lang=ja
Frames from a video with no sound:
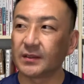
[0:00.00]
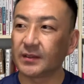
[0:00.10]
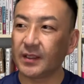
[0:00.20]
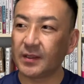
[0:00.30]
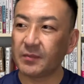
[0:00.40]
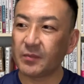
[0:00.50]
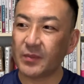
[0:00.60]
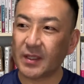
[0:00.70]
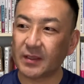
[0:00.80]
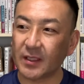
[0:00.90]
で、
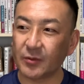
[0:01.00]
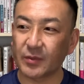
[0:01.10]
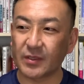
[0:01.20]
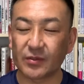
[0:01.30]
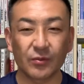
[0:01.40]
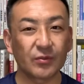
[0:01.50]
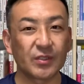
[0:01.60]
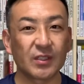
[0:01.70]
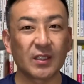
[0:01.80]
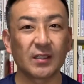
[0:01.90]
まあ、だけどもすごく
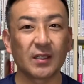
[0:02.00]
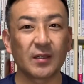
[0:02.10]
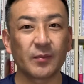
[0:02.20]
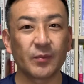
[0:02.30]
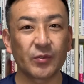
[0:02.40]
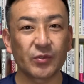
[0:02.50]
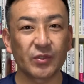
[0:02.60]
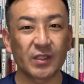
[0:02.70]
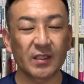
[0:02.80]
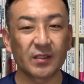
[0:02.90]
時間が膨張
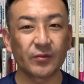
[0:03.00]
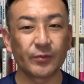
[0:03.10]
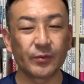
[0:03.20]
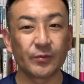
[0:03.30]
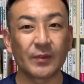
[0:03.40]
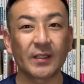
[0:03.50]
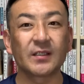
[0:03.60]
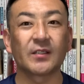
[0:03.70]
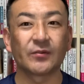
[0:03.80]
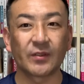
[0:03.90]
したっていう部分もあっ
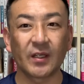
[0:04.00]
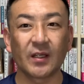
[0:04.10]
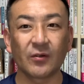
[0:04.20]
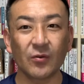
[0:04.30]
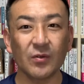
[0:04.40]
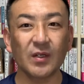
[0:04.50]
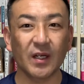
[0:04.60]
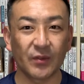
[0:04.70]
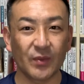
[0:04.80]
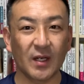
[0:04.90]
たので、今
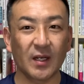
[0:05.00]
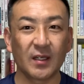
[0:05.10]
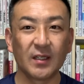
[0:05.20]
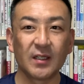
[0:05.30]
回は、